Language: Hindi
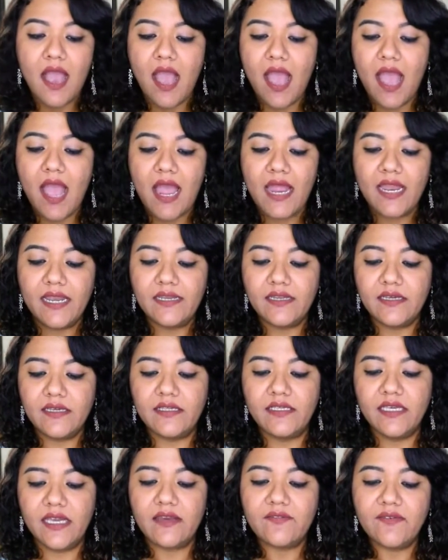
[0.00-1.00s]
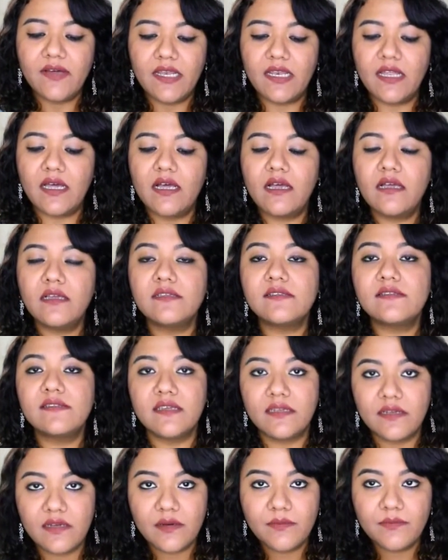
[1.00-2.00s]
एंड ये वाला
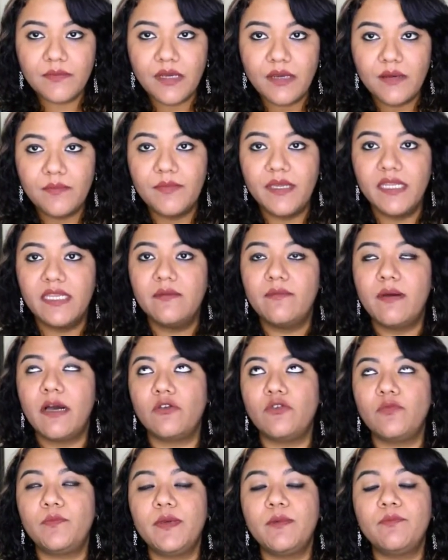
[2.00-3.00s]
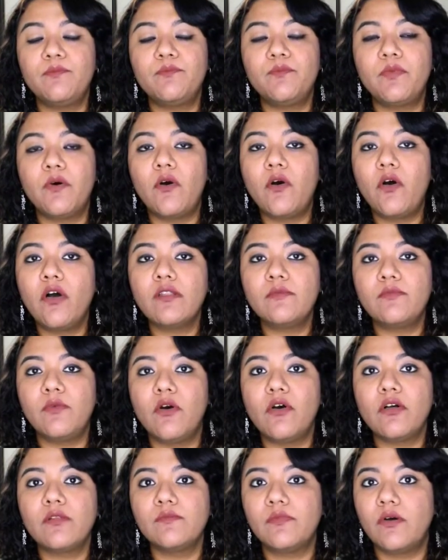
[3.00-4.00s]
सिरम मेरे बालों पे बहुत
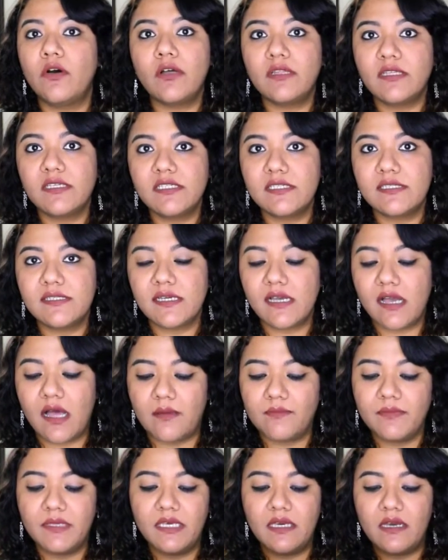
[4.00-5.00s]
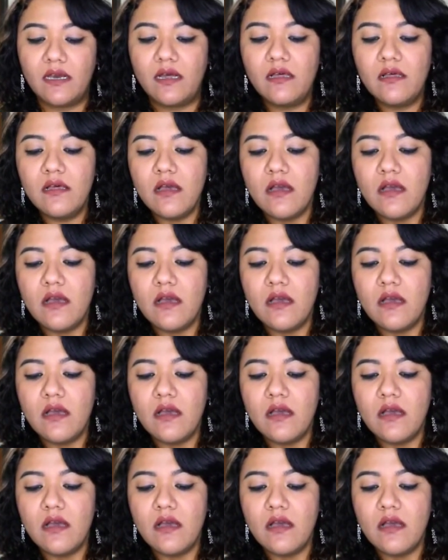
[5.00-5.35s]
बहुत बहुत अच्छे से काम किया